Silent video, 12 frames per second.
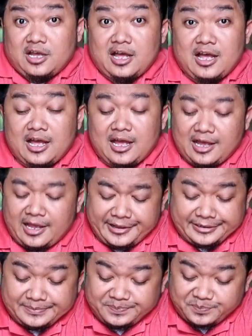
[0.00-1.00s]

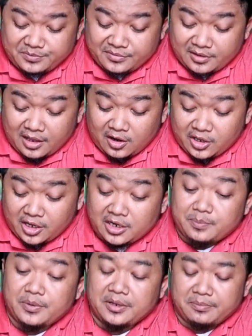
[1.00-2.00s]
Ah. Kalau
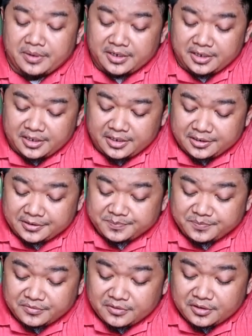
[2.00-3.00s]
yang ini belimbing nih.
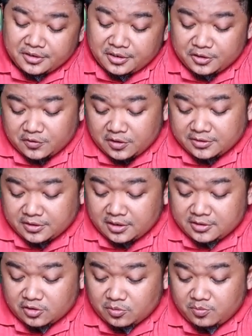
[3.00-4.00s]
Ini juga
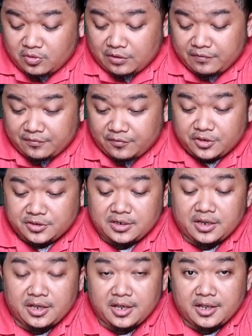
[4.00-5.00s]
salah satu buah favorit
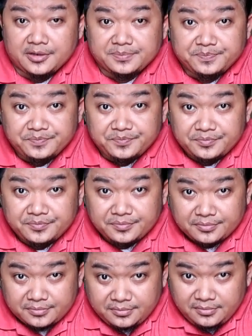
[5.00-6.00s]
saya.
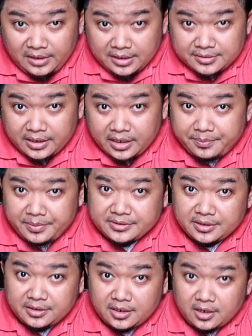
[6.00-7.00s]
Saya
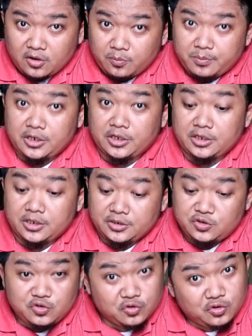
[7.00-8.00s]
biasanya kalau
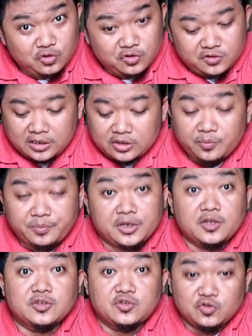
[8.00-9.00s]
beli jus atau
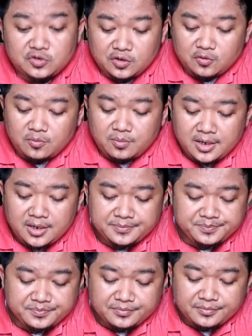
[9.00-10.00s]
bikin jus di rumah